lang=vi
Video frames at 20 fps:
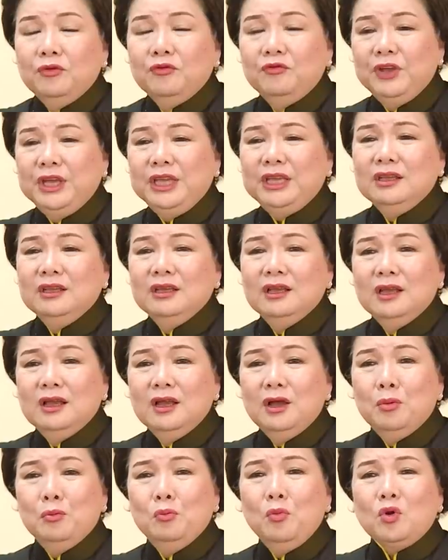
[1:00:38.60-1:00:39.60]
Vì
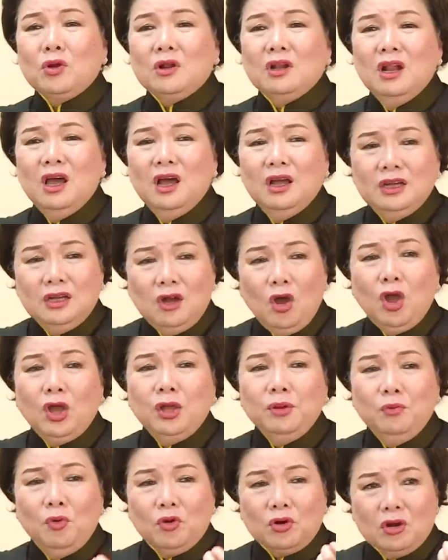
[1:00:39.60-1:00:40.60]
một lời
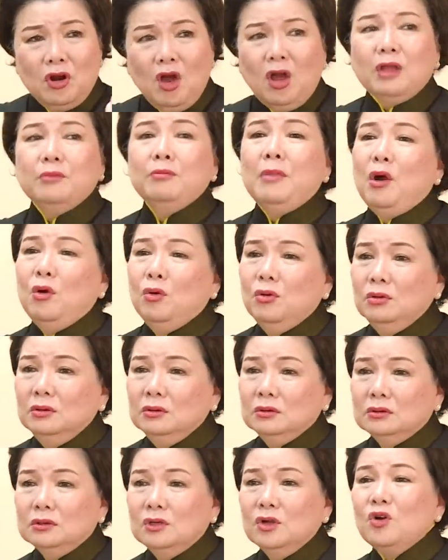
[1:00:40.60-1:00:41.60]
nói, một đọi
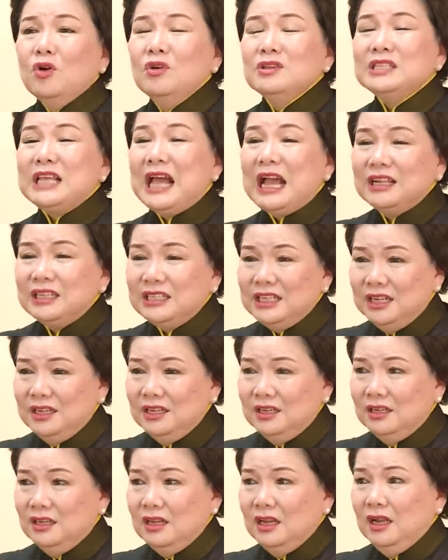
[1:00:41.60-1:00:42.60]
máu nó có giá
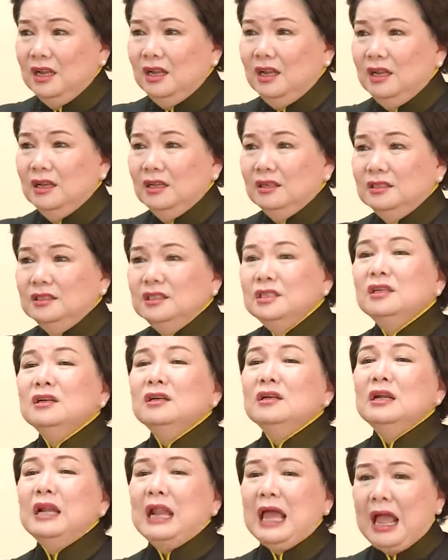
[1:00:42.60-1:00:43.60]
trị
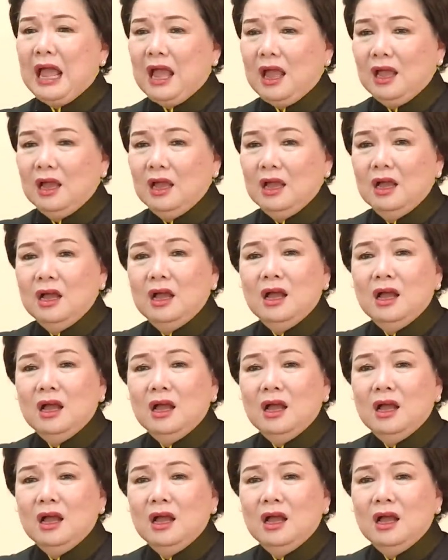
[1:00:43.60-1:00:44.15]
như là